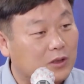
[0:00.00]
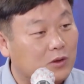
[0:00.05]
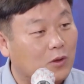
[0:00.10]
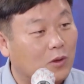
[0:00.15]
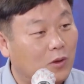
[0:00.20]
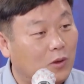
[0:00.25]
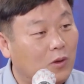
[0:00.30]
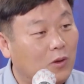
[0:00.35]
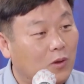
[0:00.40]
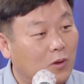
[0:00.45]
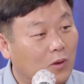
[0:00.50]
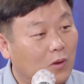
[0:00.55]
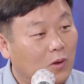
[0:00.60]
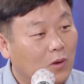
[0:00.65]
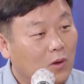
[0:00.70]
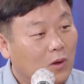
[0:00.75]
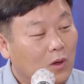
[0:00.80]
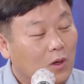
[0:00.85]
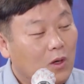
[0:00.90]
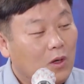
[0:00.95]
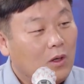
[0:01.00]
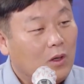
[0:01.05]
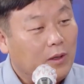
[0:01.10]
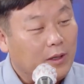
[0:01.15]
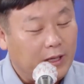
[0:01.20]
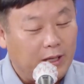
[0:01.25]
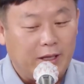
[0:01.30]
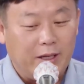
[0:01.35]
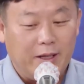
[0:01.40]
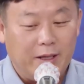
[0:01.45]
있죠. 네, 어,
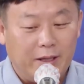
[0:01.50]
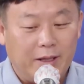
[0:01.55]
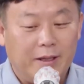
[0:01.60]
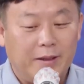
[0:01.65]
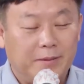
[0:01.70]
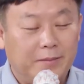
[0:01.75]
주말 예.